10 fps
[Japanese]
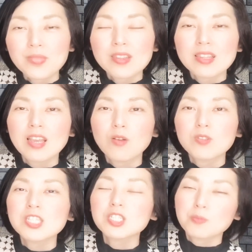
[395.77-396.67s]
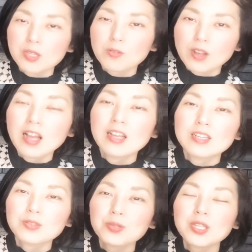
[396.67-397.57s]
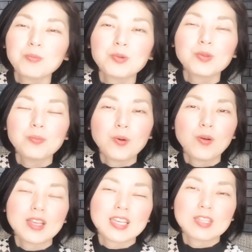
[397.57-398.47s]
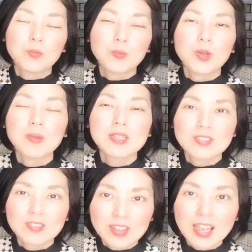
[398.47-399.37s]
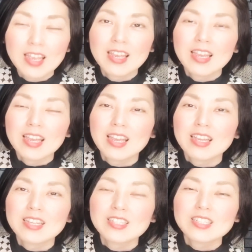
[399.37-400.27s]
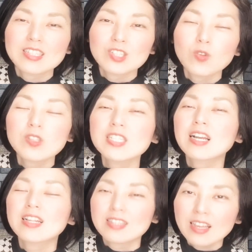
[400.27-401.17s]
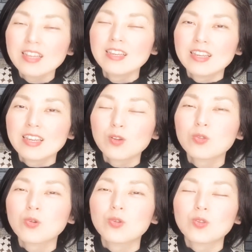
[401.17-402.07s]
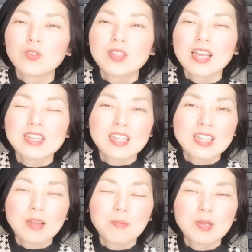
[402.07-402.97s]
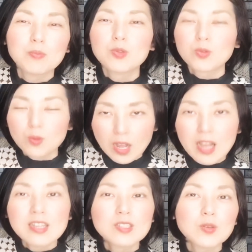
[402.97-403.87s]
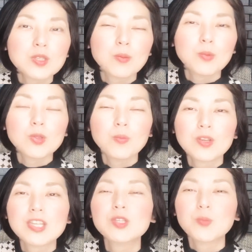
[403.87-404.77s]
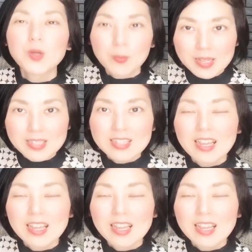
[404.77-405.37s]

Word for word: でおにしめとかそういったものもいいと思いますので、えー、長時間ね、コトコト炊いて食べるものとかそういったものもいいと思います